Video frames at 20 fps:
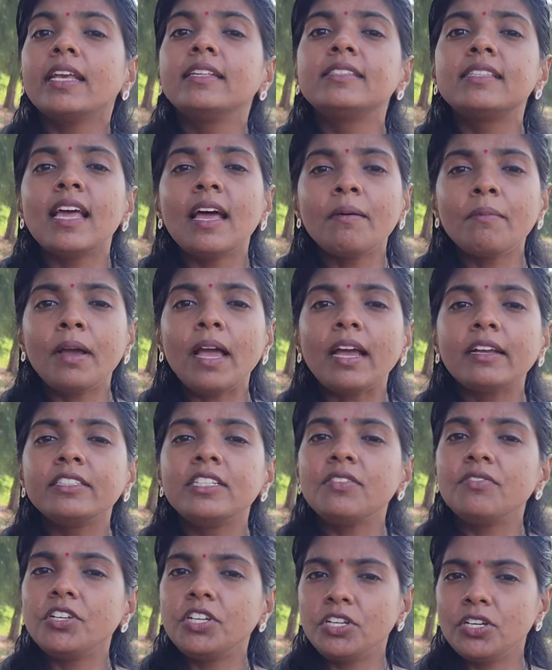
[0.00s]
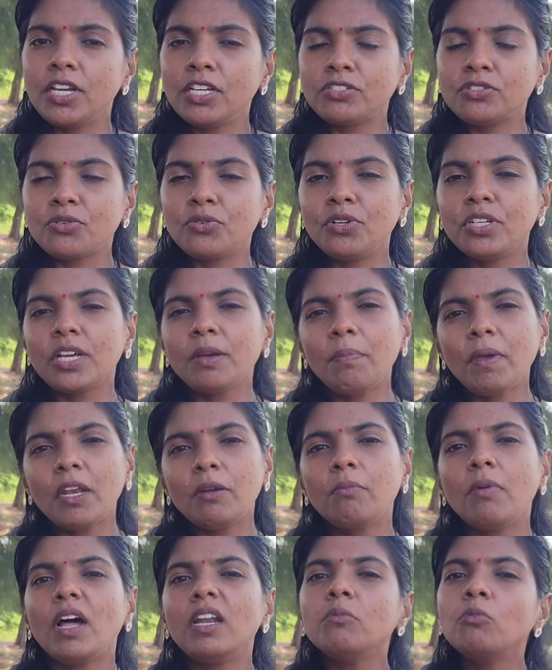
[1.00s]
எக்ஸாம் ஆக்டிவிட்டி டே ஸ்கூலுக்கு
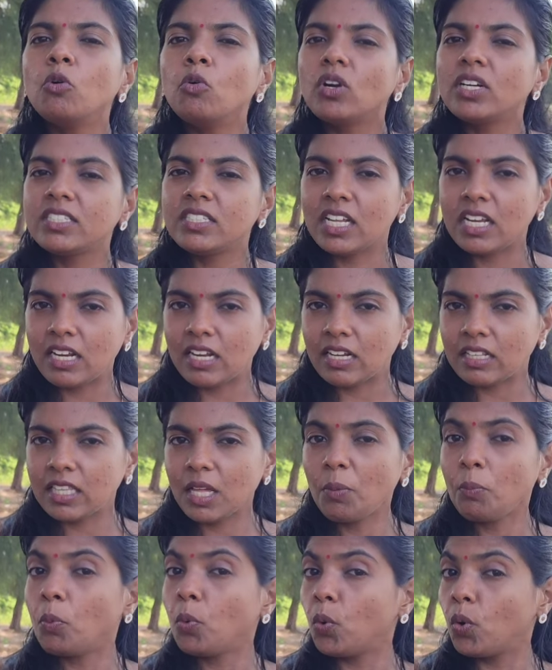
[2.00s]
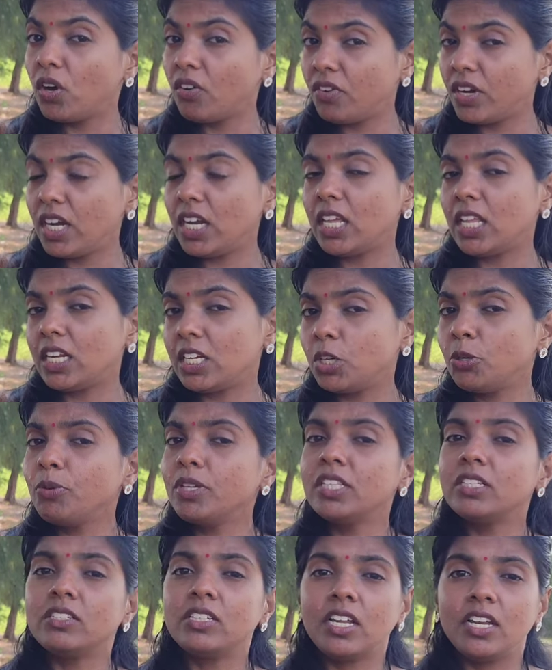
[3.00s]
பெரும்பாலும் உங்களோட சென்டர் தான் போக
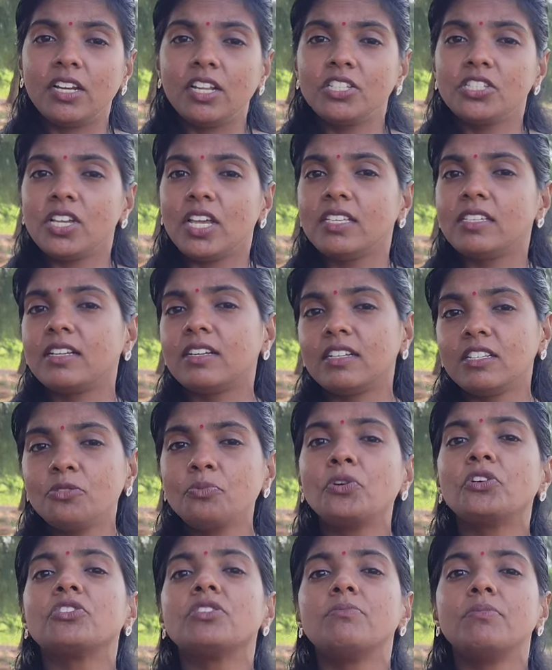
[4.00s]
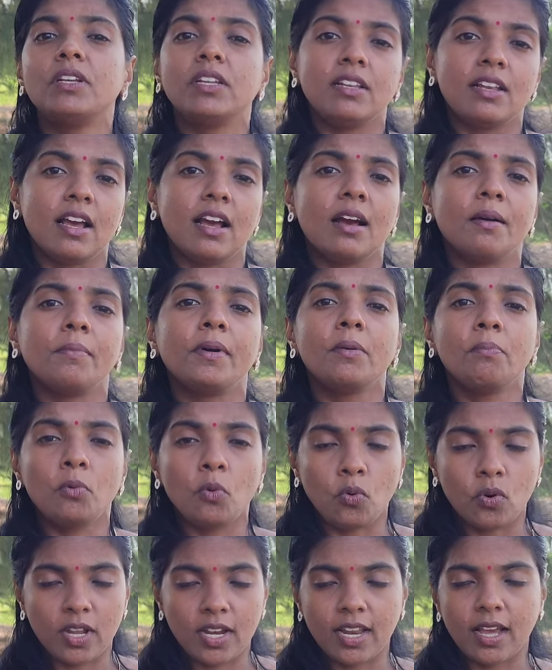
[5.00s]
வேண்டியிருக்கும் இந்த சென்டர் சேஞ்சுன்றது பாசிபிள் இல்லாமல்
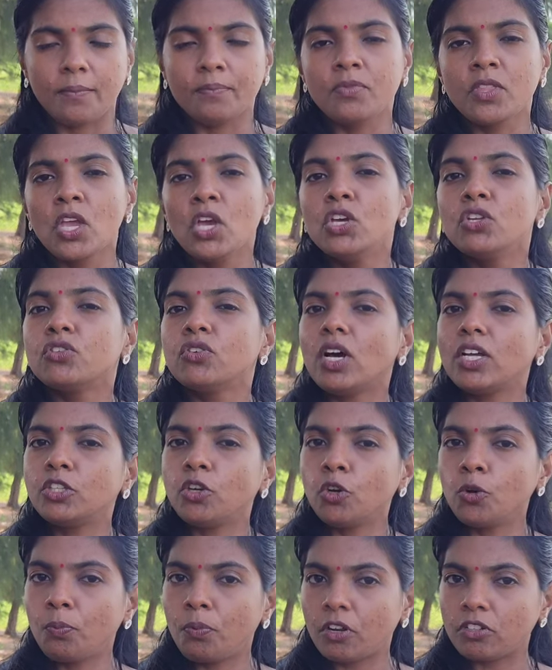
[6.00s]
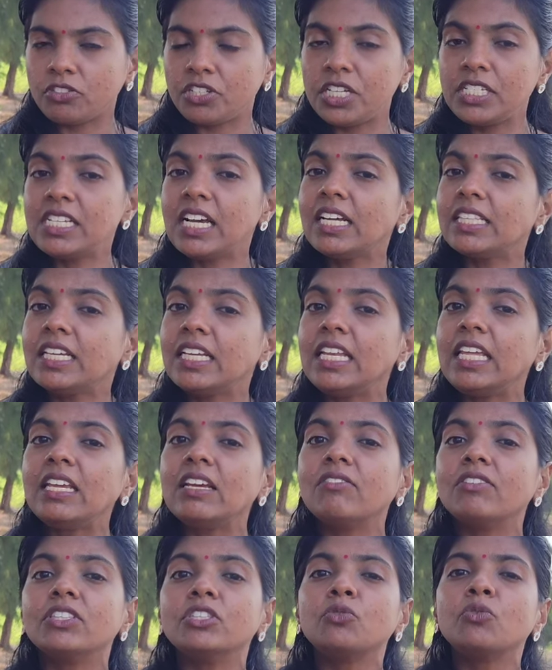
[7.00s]
போகலாம் ஸோ அது ஒரு ப்ரொசீஜர் அதை
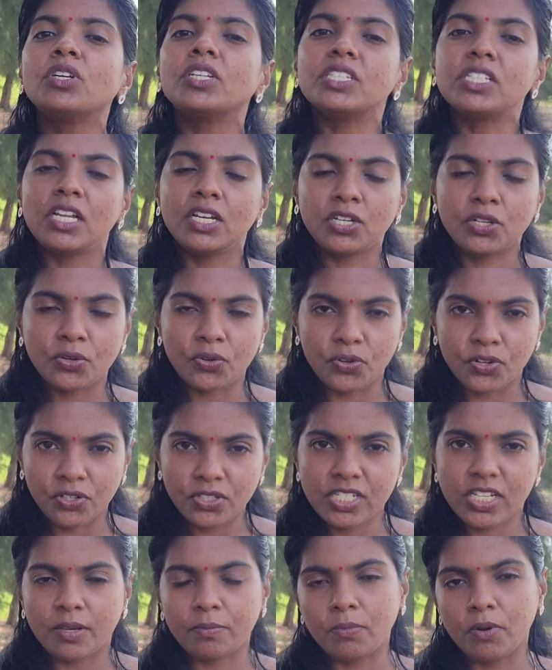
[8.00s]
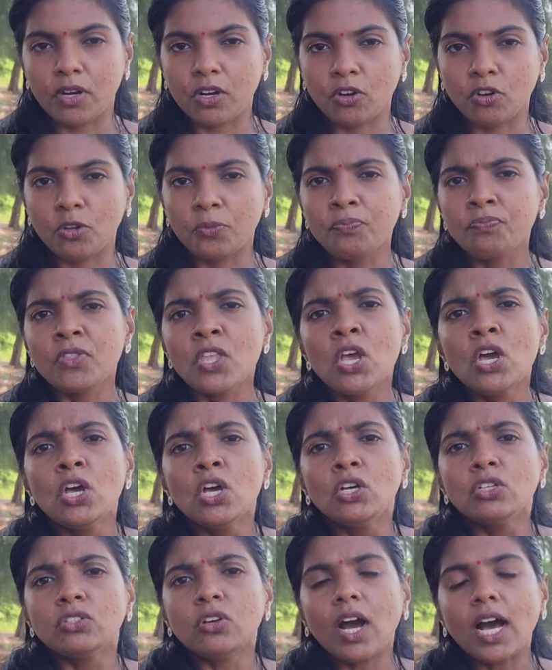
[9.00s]
நீங்கள் வந்து உங்களோட சென்டரோட செக் பண்ணணும்
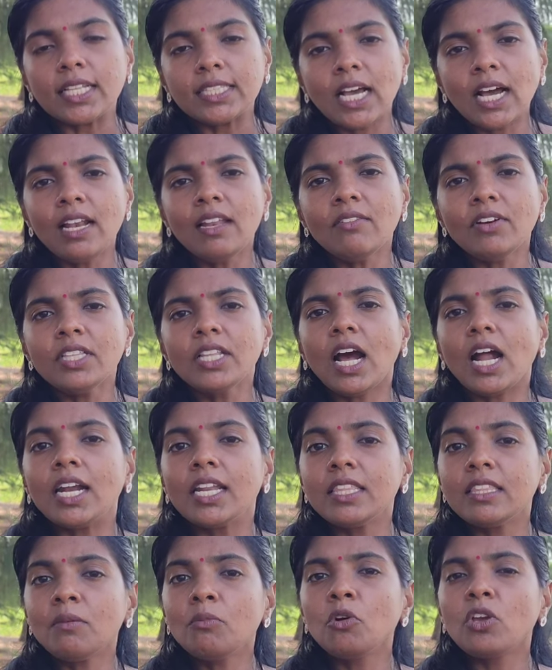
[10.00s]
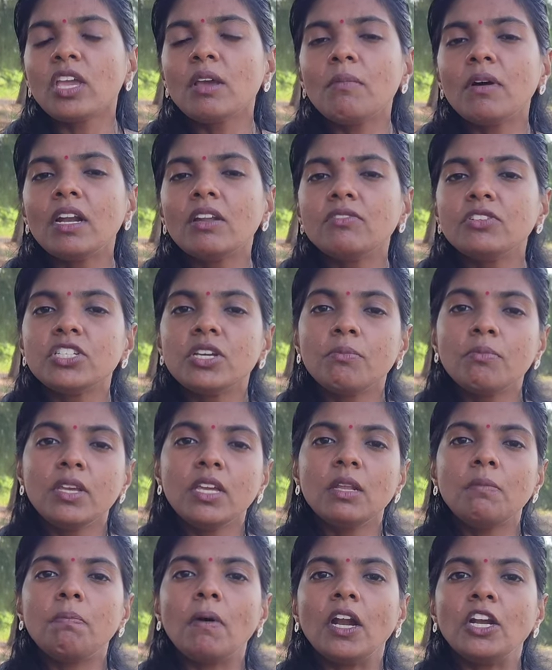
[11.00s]
ஸோ அதால் வந்து அடுத்த முக்கியமான விஷயம்
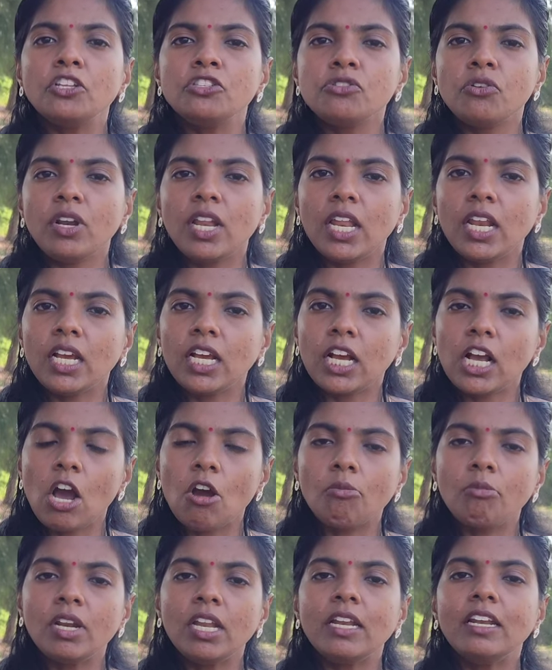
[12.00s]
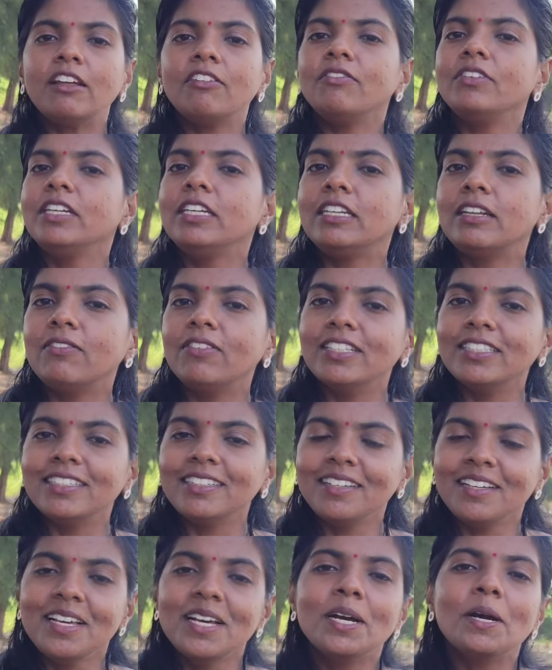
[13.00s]
பிஎட் படித்தோன்னு எனக்கு கவர்மெண்ட் வீட்டை
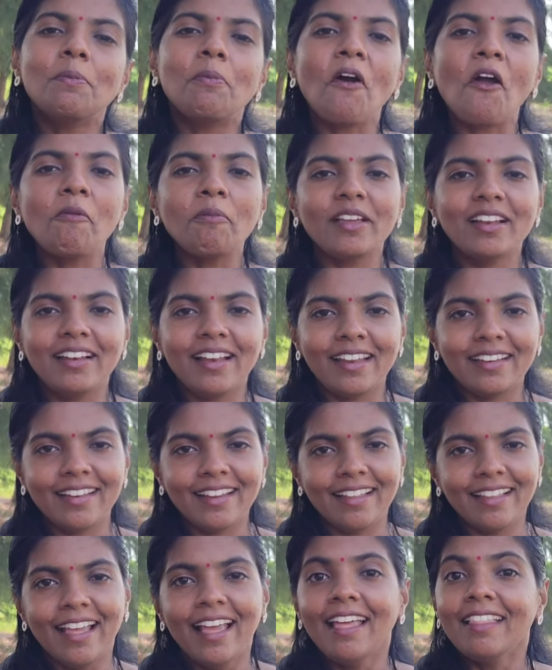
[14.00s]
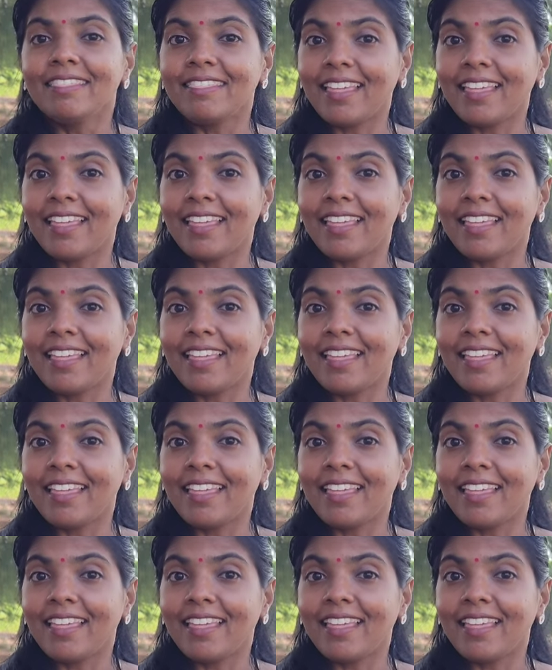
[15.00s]
வந்து அப்பாயின்மெண்ட் லெட்டர்